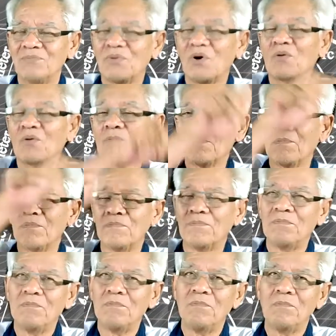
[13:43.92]
ปอง
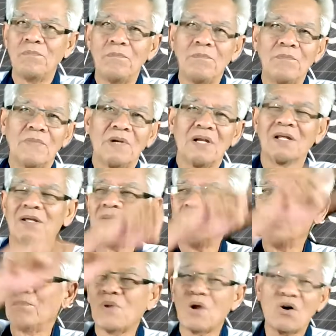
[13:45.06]
อะไร
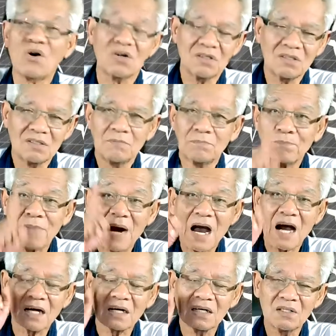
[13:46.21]
ปล่อง ปา
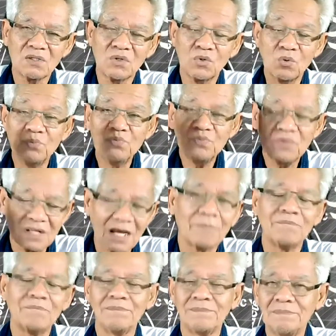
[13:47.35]
ก ลุมดำ
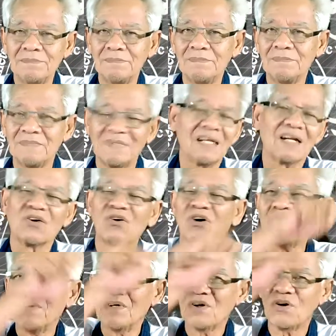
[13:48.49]
นขอ
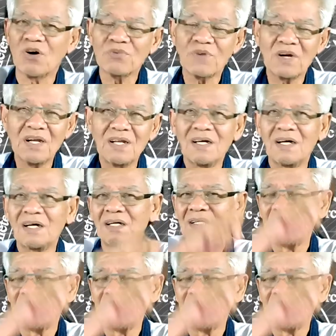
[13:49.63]
บขอบตรงนั้นนะ